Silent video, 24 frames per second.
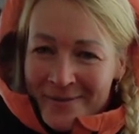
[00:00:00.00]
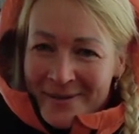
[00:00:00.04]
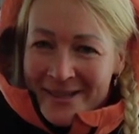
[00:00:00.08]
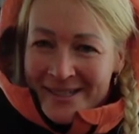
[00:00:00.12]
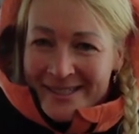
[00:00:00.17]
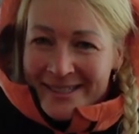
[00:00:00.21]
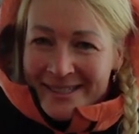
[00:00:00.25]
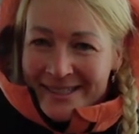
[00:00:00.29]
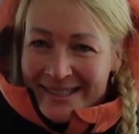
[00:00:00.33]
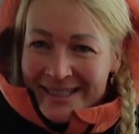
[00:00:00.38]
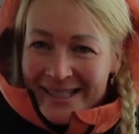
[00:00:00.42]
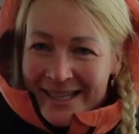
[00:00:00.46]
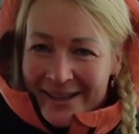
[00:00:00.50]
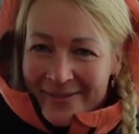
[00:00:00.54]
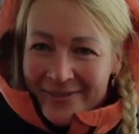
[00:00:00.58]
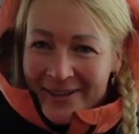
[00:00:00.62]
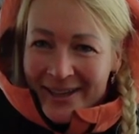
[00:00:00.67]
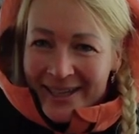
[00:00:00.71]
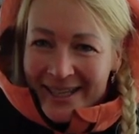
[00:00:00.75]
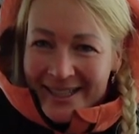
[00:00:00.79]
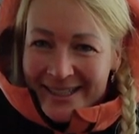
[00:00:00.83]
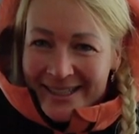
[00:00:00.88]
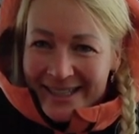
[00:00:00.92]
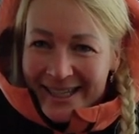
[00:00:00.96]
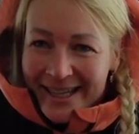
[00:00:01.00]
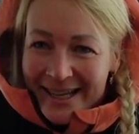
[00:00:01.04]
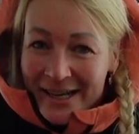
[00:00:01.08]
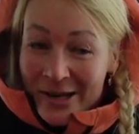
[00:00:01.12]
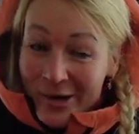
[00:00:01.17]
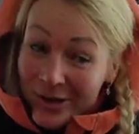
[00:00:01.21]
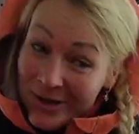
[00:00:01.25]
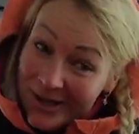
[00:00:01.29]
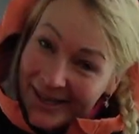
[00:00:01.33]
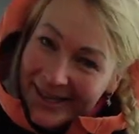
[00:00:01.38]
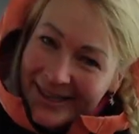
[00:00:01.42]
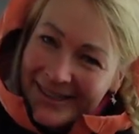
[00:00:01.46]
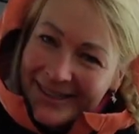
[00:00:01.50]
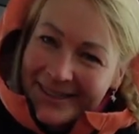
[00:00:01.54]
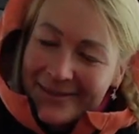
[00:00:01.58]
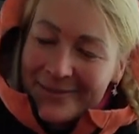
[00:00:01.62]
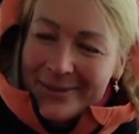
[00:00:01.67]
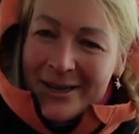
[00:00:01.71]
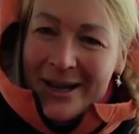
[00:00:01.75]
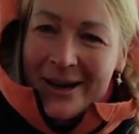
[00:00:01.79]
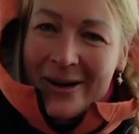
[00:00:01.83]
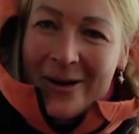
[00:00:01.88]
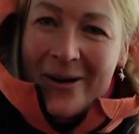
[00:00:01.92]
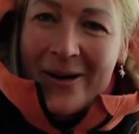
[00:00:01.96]
mir sind welche drin und hinter
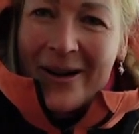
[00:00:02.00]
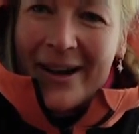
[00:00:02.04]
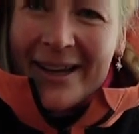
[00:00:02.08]
mir auch.